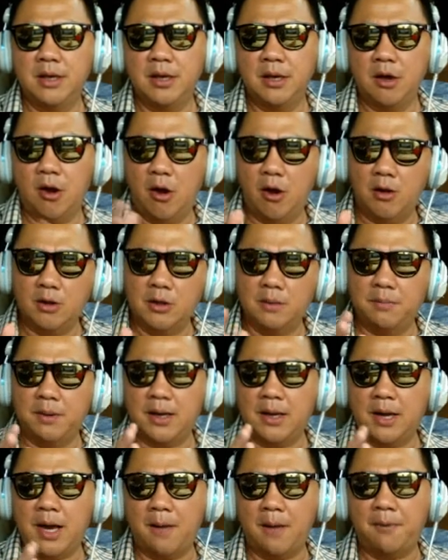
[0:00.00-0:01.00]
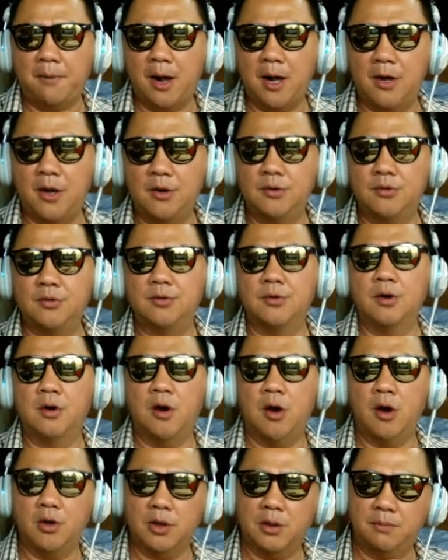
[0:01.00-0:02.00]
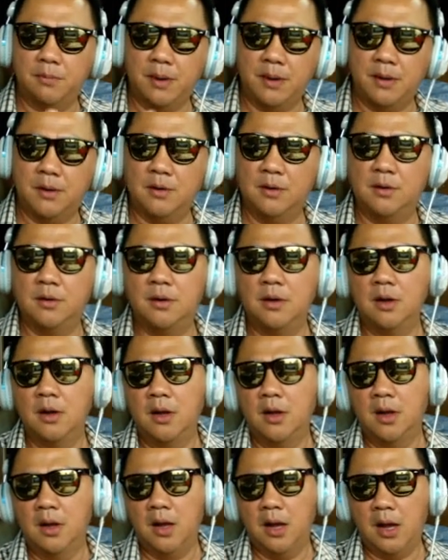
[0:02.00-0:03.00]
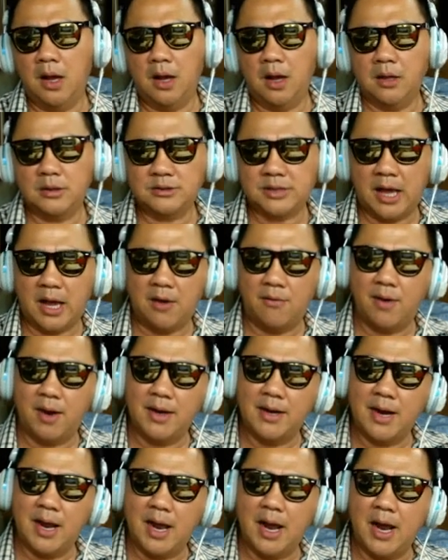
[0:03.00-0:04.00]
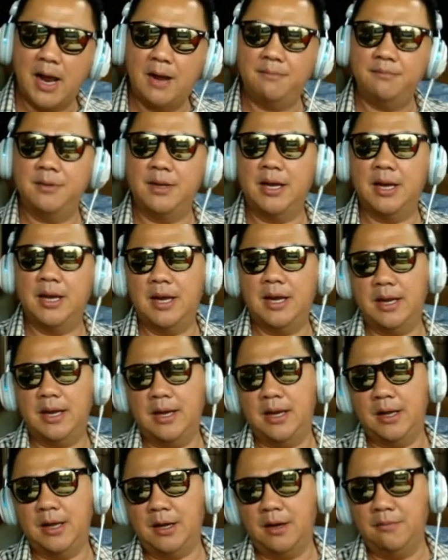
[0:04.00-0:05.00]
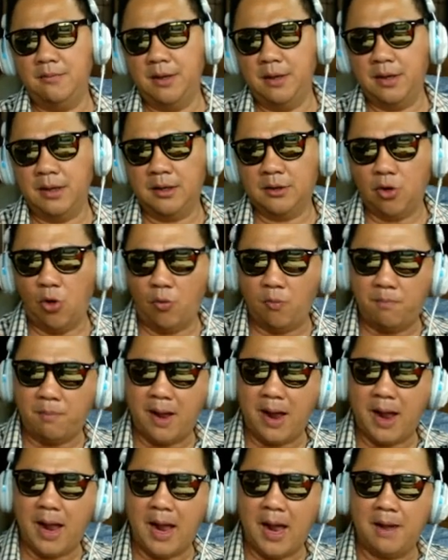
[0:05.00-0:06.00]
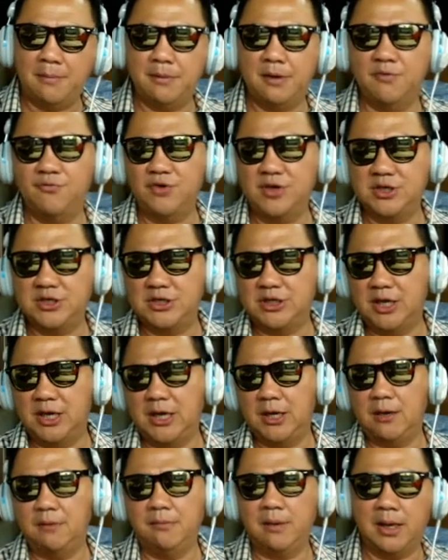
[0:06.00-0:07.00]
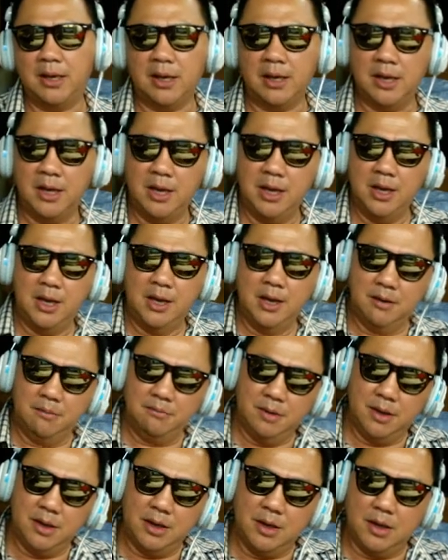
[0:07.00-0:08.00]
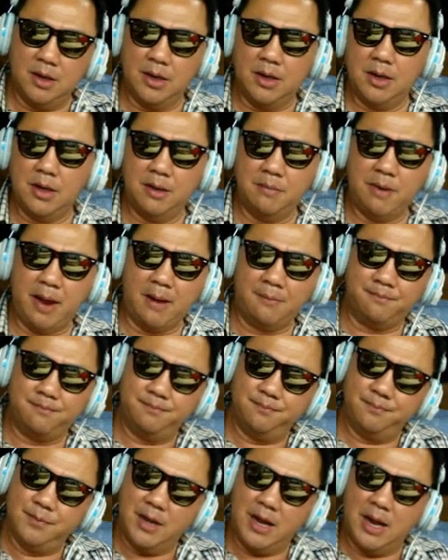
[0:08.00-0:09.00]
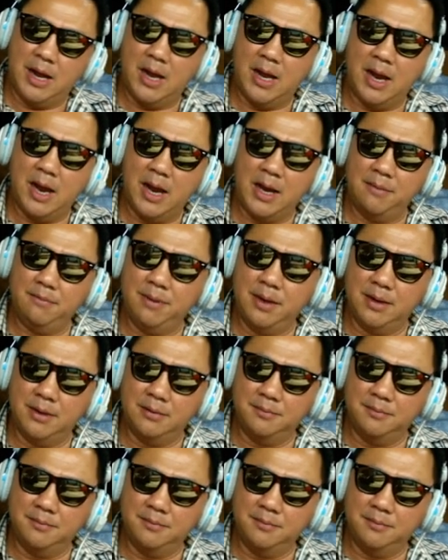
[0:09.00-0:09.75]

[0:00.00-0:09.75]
ห้องที่เป็นคลับเฮาส์ห้องที่เป็นสระว่ายน้ำนะฮะแล้วก็มีตกปลามีฟิชชิ่งมีมีแบบให้บิน